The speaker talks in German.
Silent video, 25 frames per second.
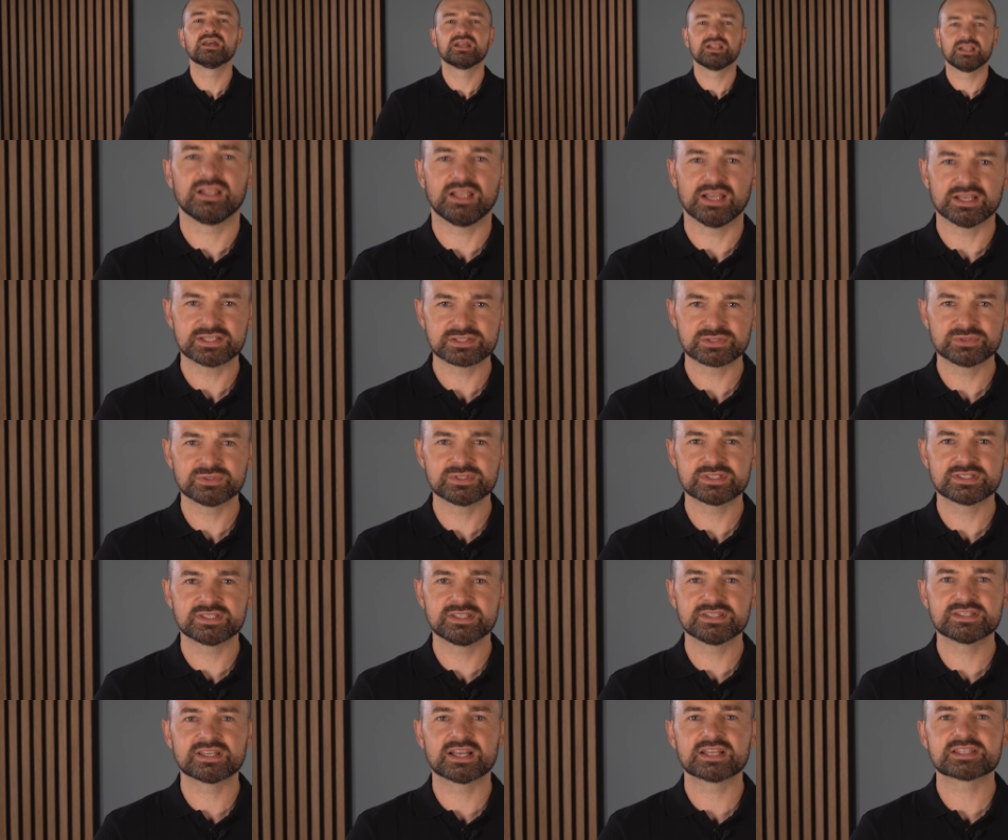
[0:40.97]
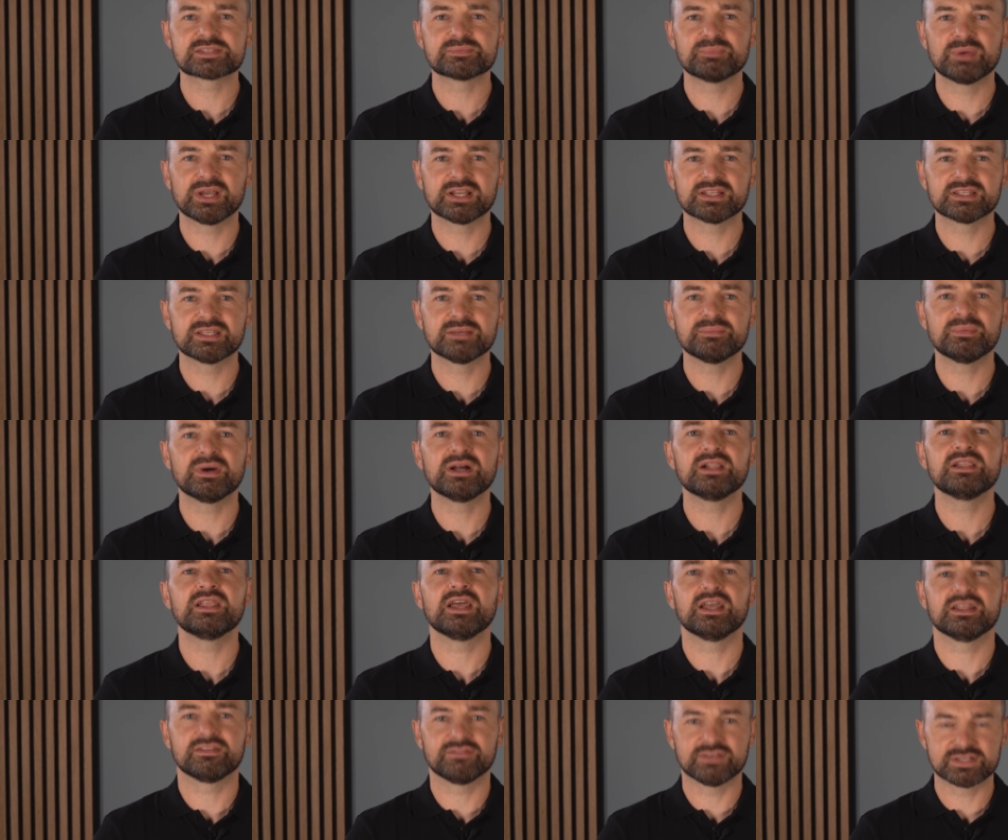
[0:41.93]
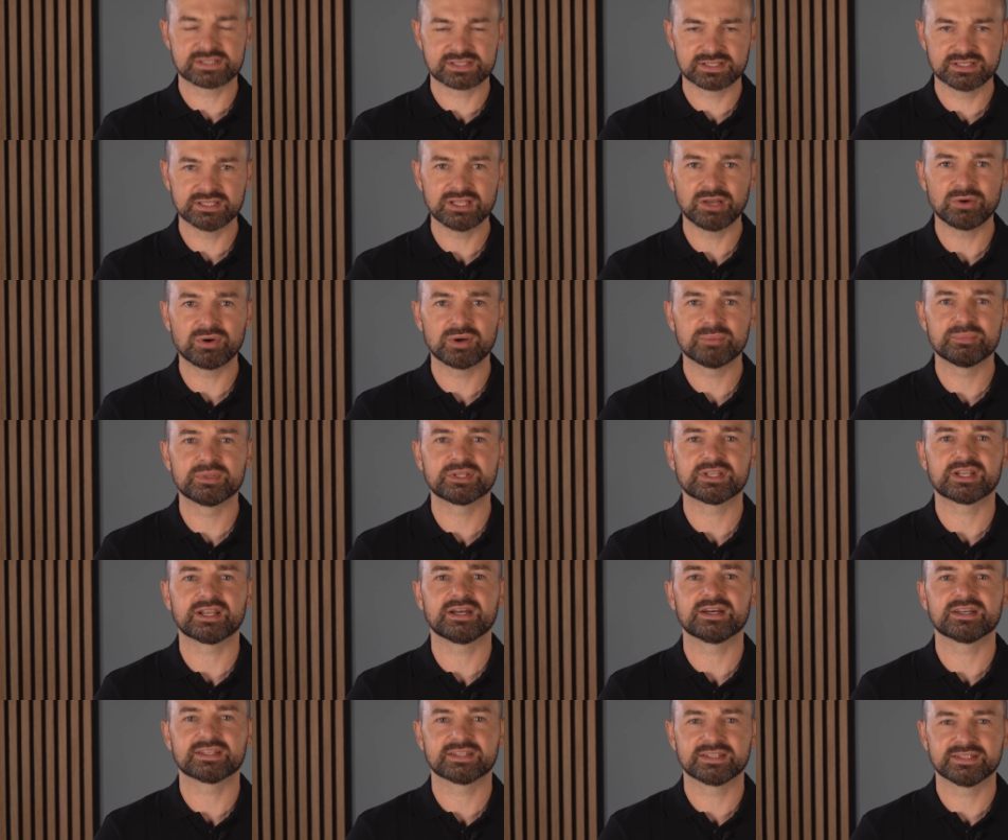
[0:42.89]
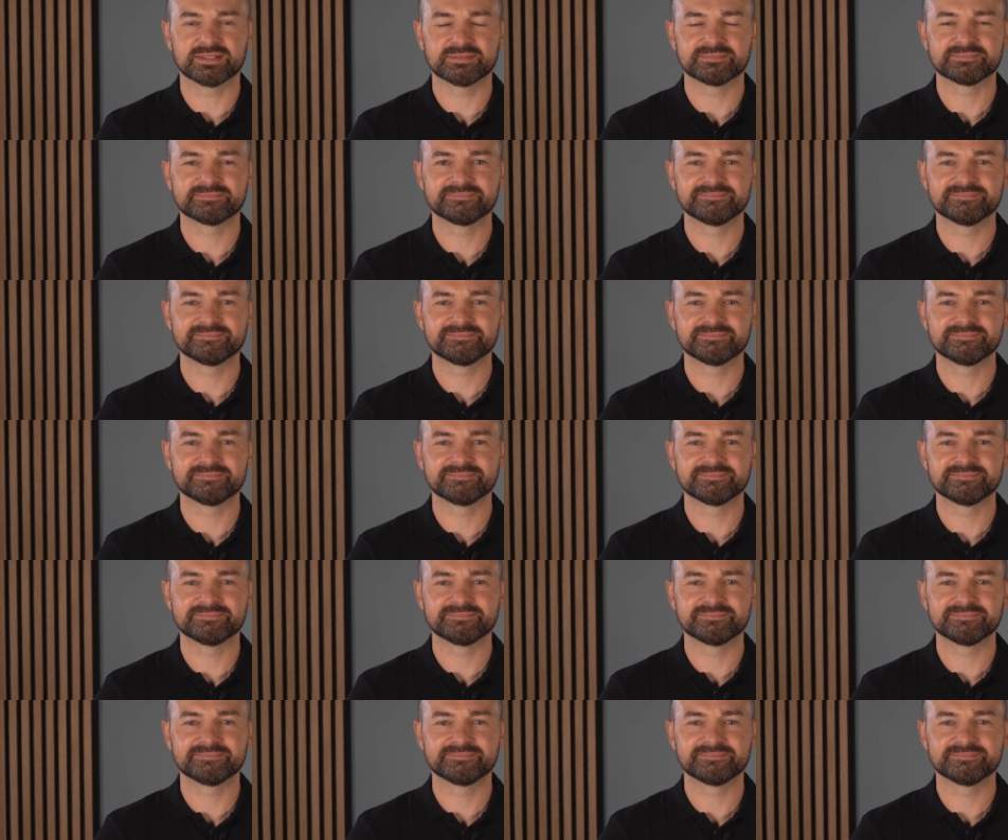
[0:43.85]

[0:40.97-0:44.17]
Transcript: Lass uns diese Aspekte mal etwas genauer betrachten.